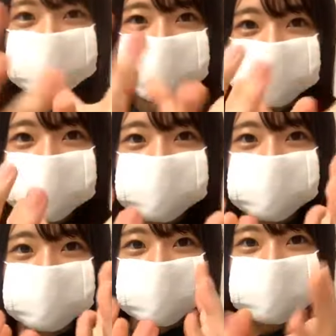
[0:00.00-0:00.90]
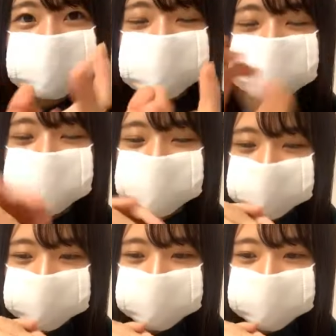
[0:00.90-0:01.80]
イドル業として
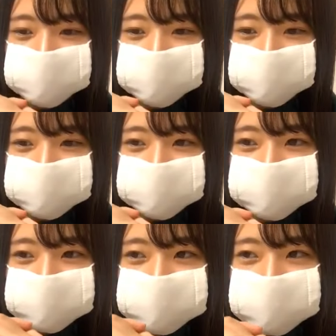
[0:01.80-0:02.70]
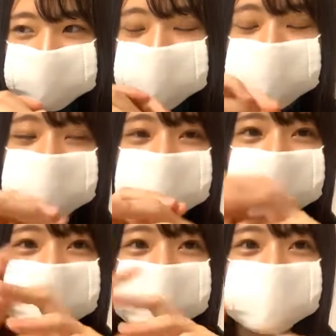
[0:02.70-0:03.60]
も多分今とは考
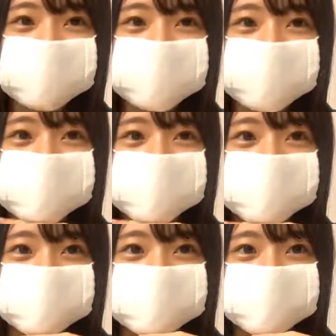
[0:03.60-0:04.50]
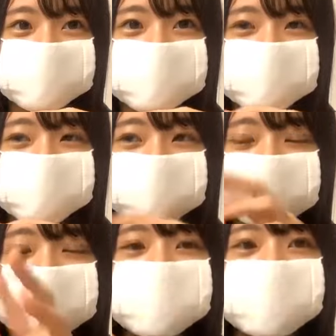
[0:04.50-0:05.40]
えられない量の
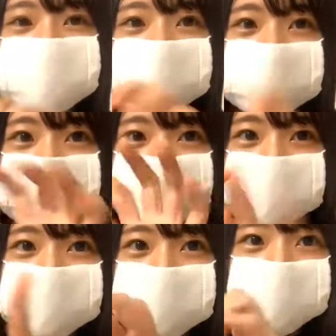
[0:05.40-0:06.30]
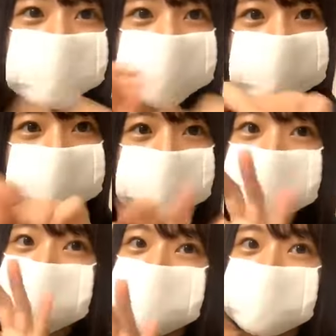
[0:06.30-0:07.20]
歌番組とかいろいろ
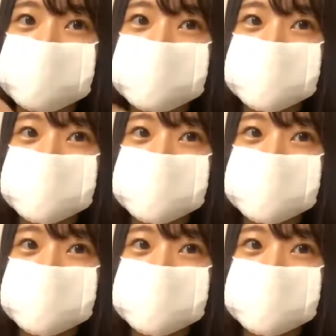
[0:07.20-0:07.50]
ね